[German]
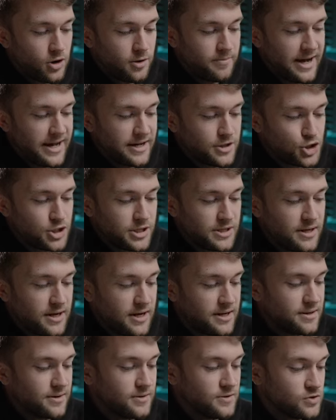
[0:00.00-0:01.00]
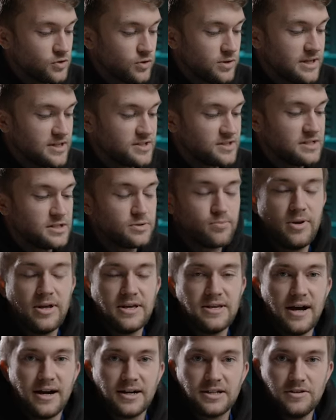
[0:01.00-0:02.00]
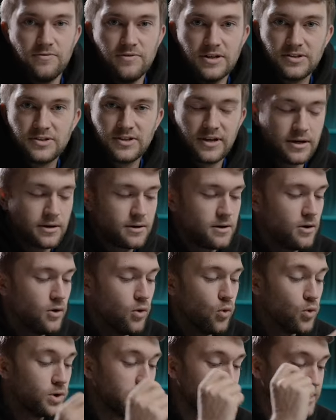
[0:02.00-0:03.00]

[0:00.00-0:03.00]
nochmal einstellen kann, soll das Display hier aktiviert sein oder